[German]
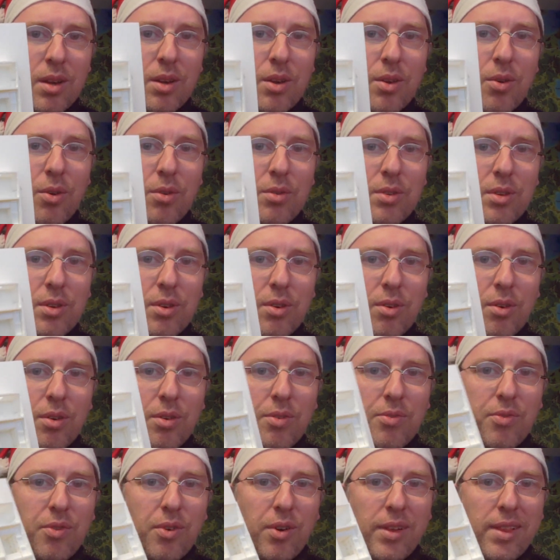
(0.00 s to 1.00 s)
könnt ihr
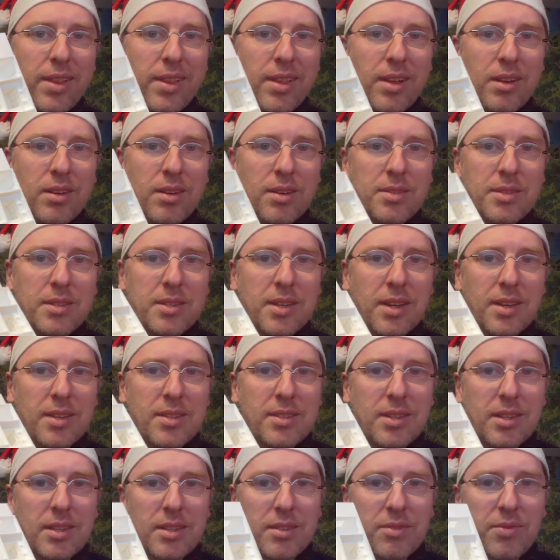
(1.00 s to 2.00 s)
euch vorstellen, dass ihr da
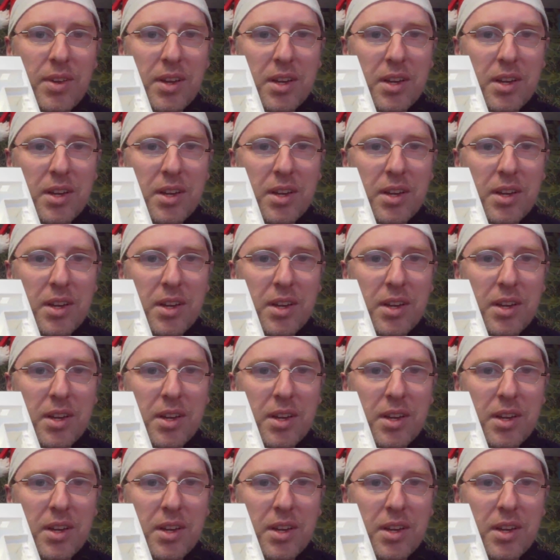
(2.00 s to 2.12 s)
sitzt,